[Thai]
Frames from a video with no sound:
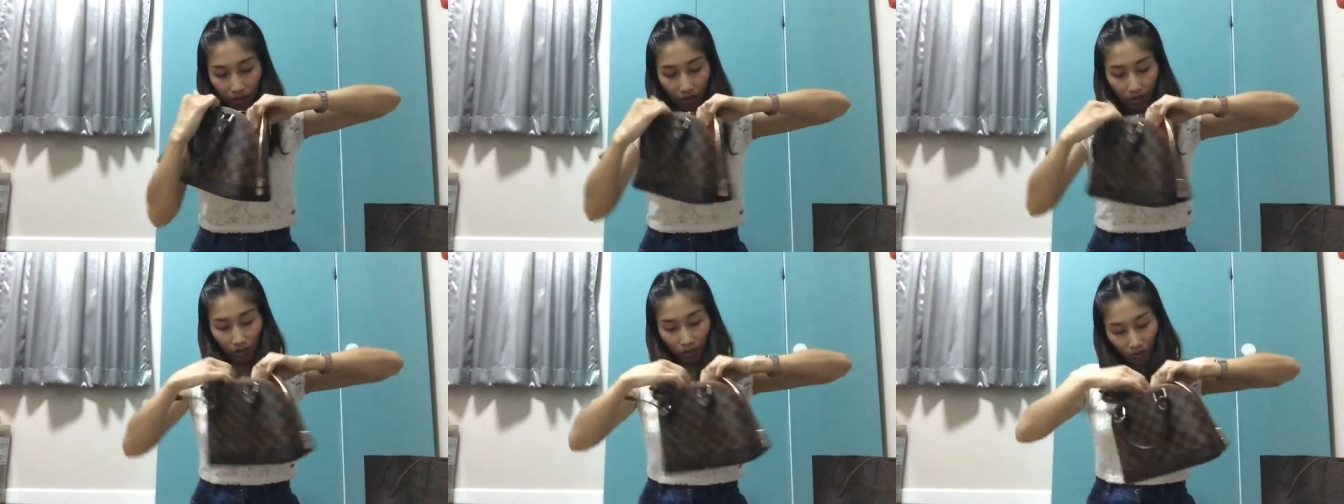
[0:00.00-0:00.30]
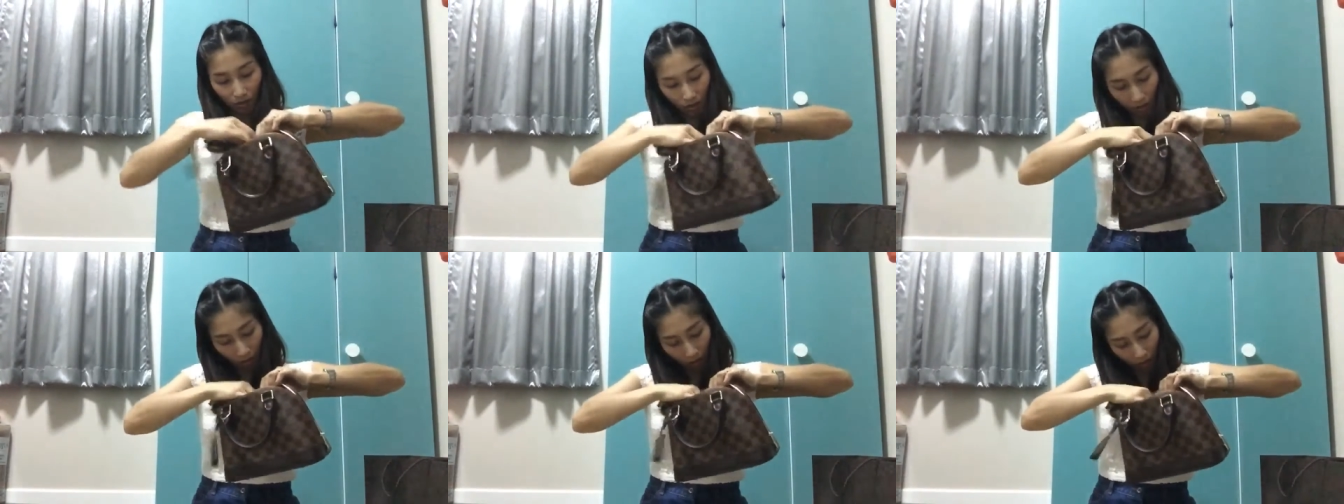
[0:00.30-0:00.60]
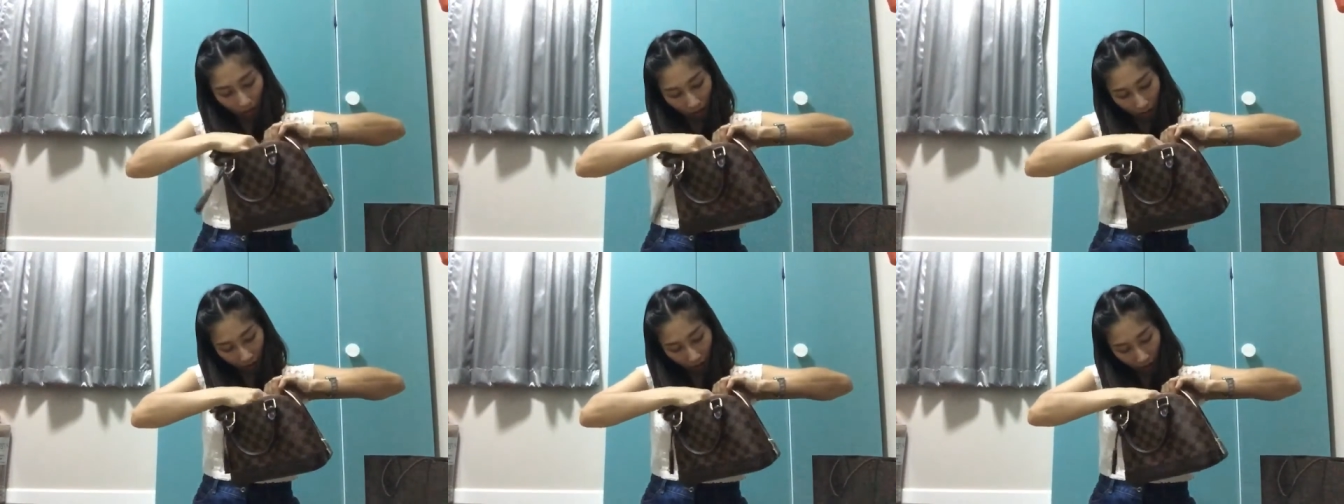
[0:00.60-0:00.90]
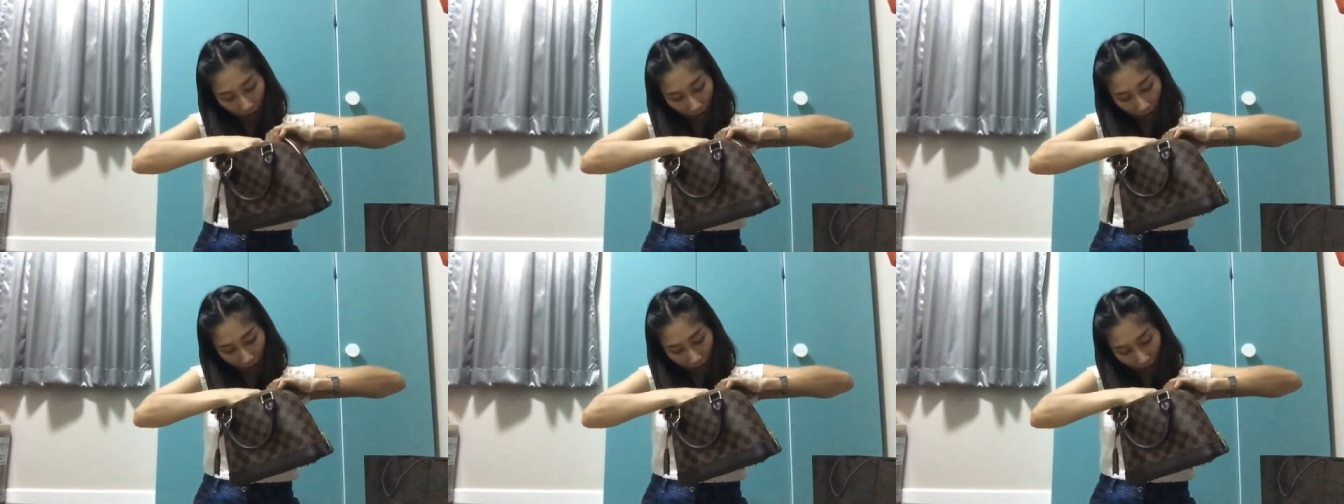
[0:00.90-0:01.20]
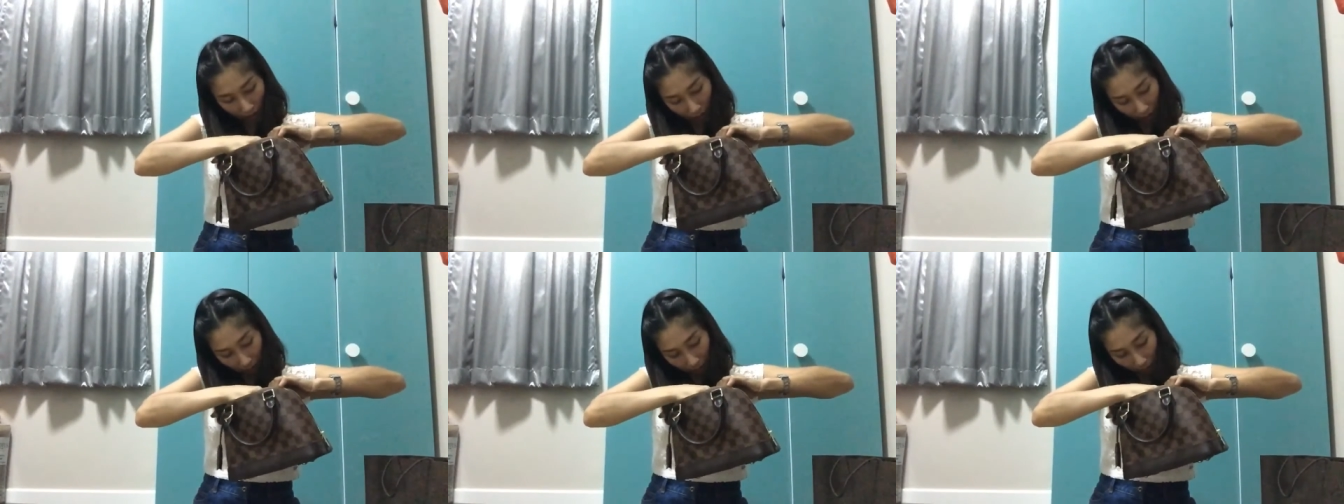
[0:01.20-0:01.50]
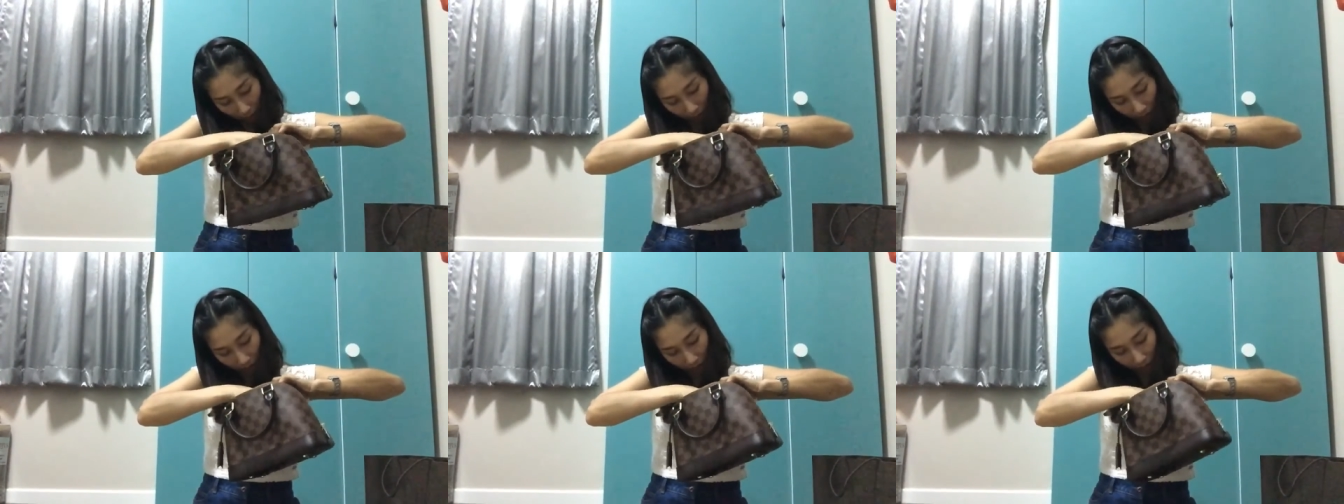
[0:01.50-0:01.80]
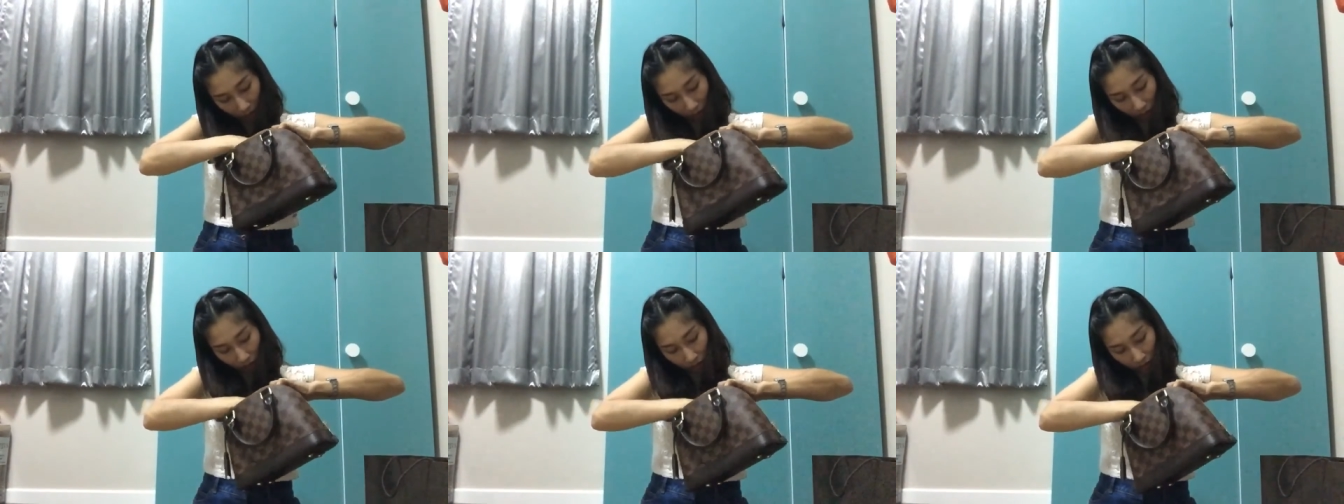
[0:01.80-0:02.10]
แล้วก็ข้างในพ็อกเก็
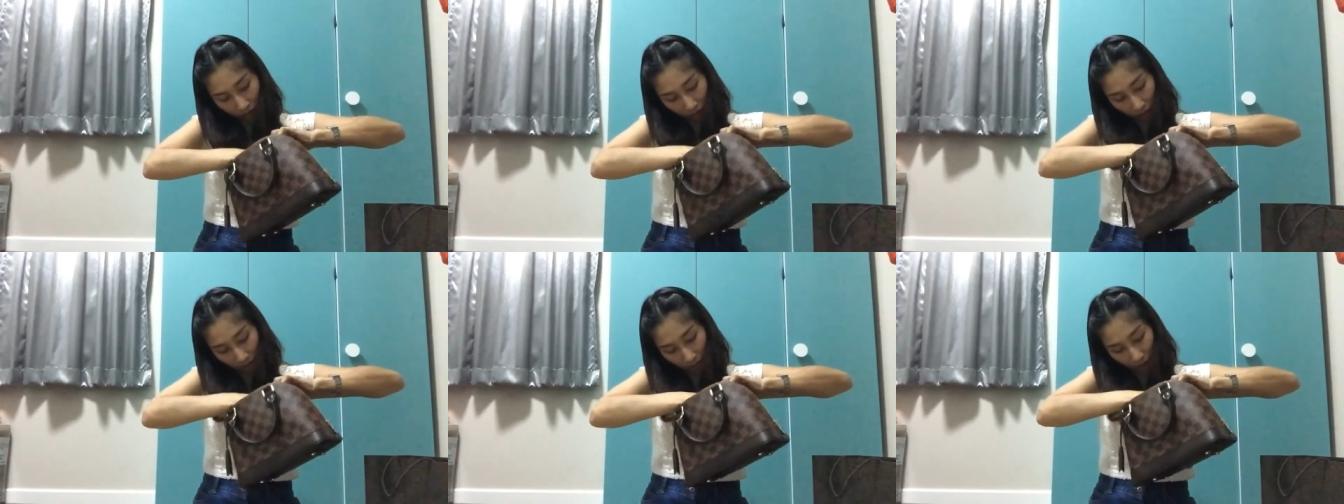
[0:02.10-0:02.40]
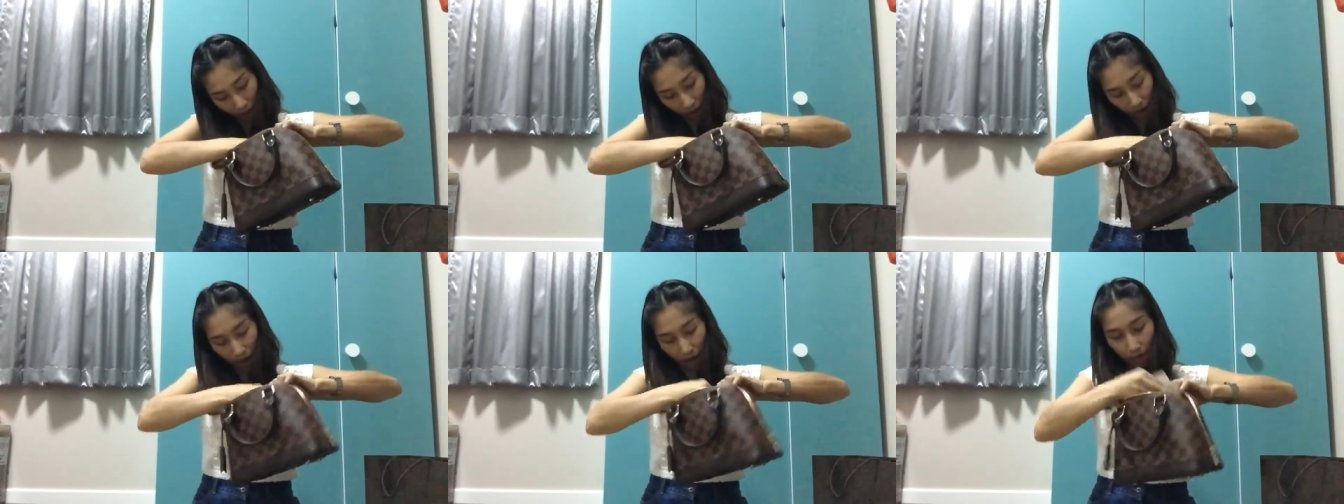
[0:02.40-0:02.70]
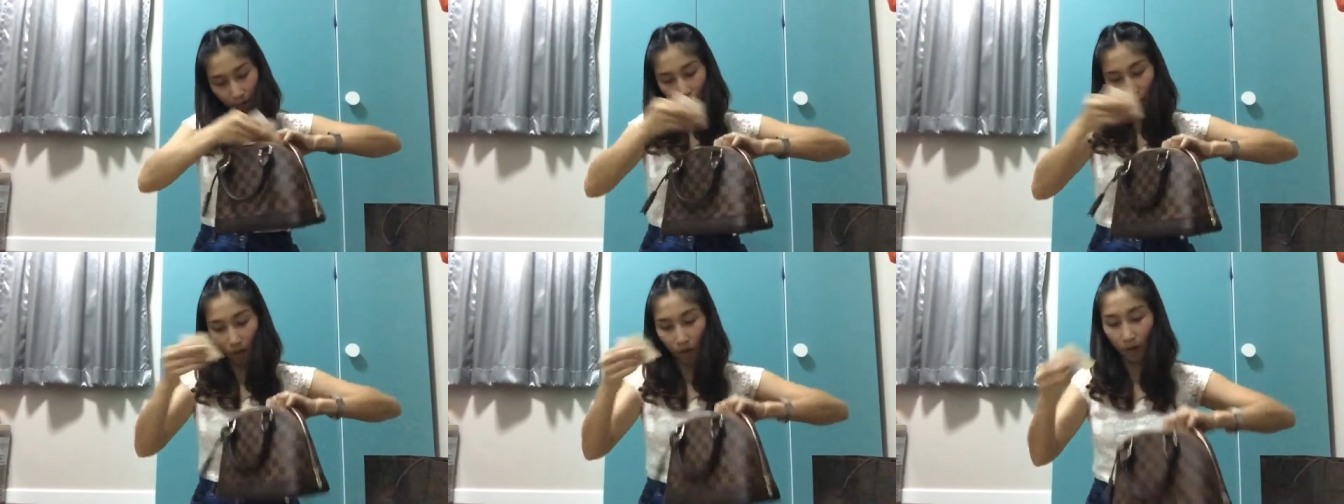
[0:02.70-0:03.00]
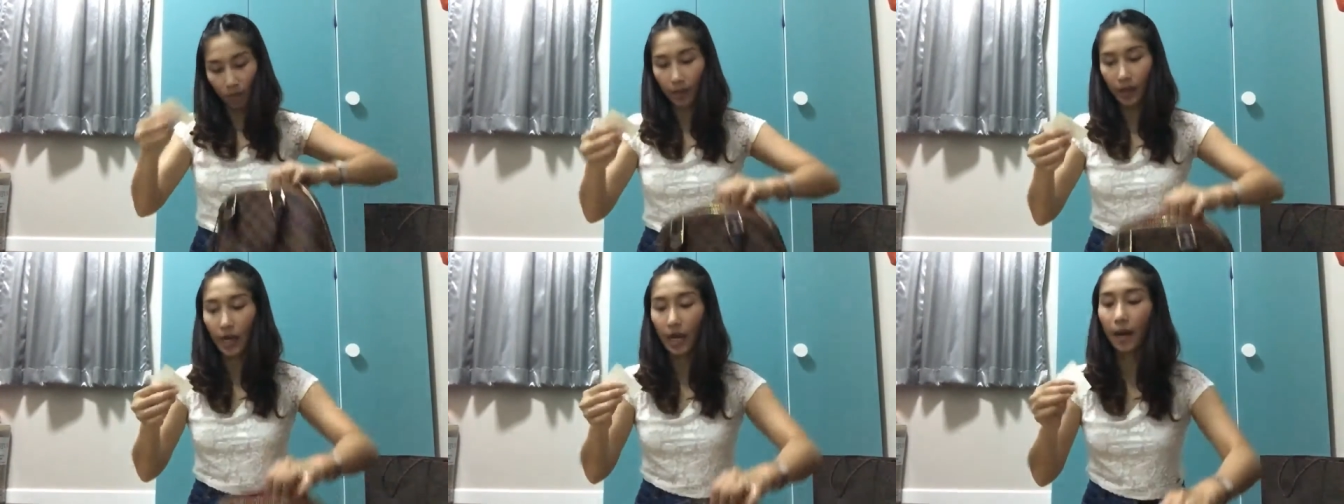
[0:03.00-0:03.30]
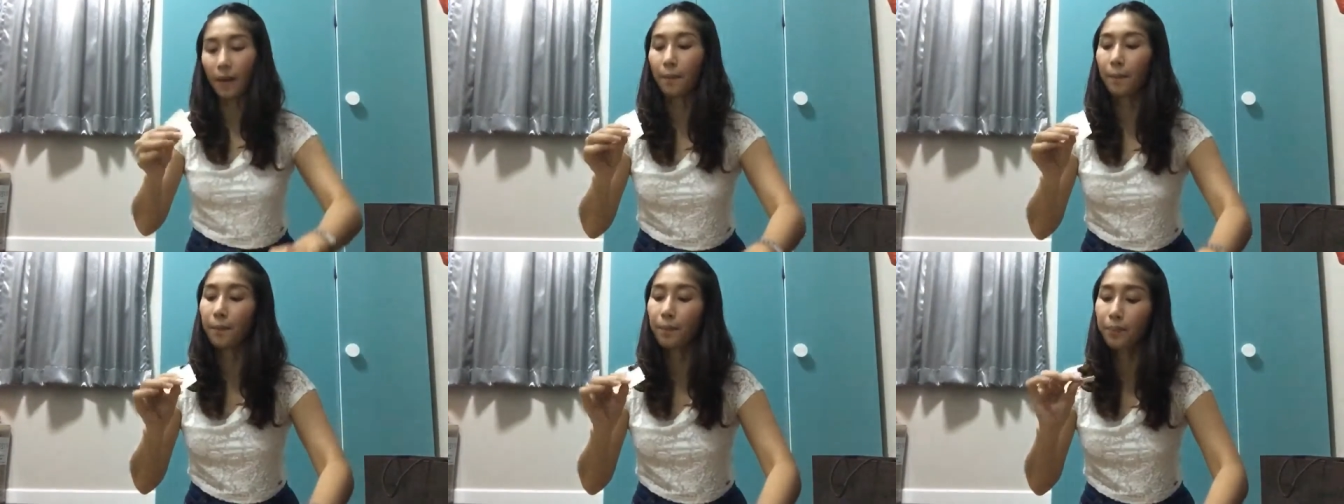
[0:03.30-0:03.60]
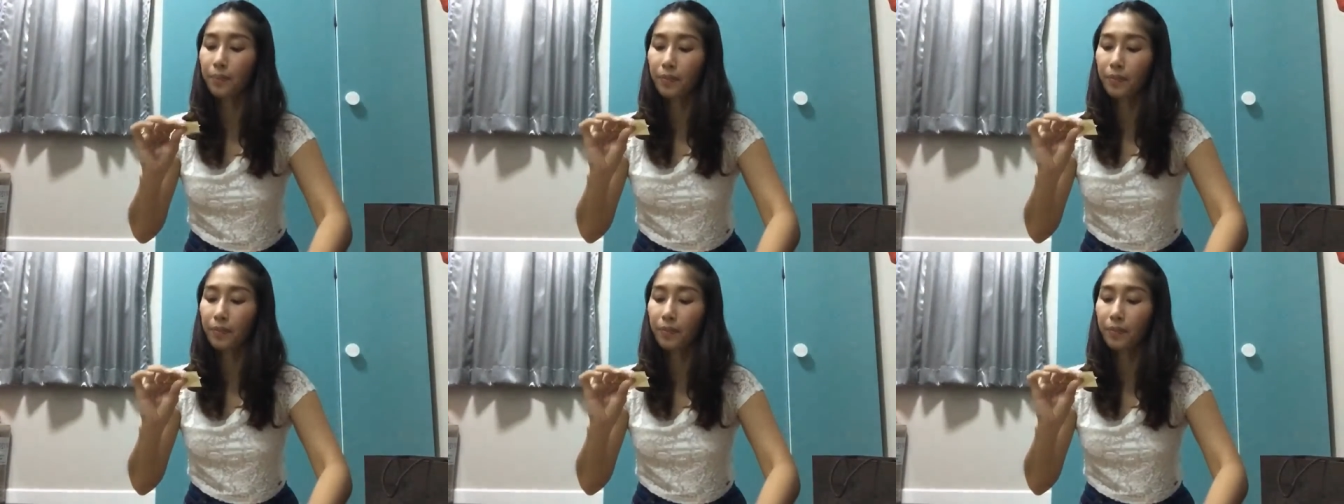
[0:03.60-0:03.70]
ตเขาก็จะมาพร้อมกับ